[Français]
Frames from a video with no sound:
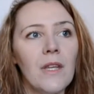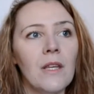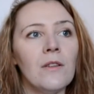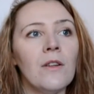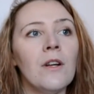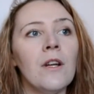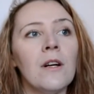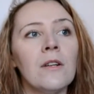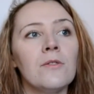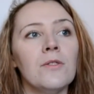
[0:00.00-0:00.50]

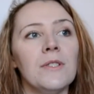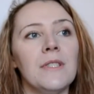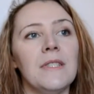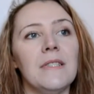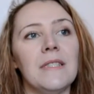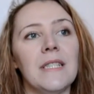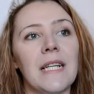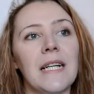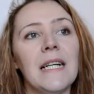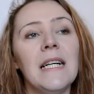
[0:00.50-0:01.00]
dans leur
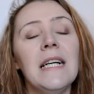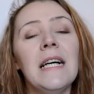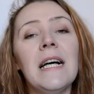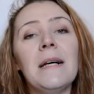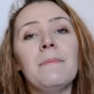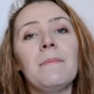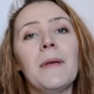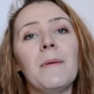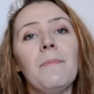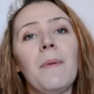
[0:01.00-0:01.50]
quotidien,
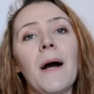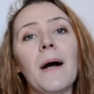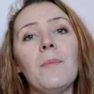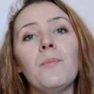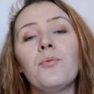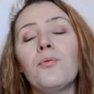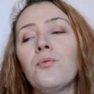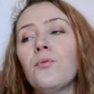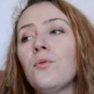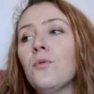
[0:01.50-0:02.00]
mais pas
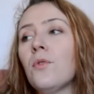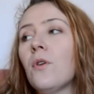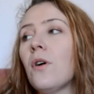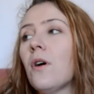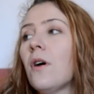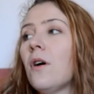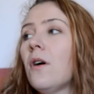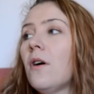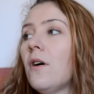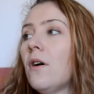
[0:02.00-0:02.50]

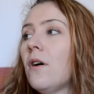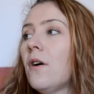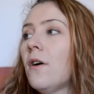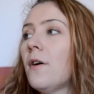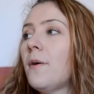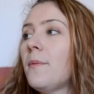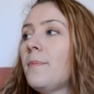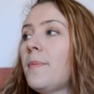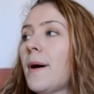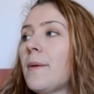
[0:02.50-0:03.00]
pour...
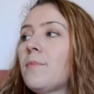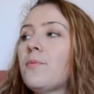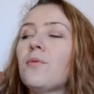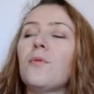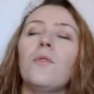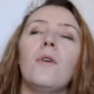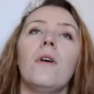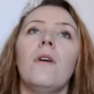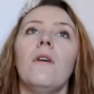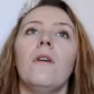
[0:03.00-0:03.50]
Euh, pas
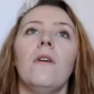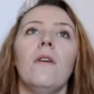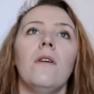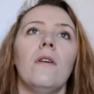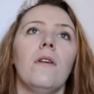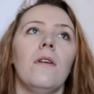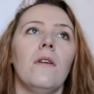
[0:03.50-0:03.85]
pour euh,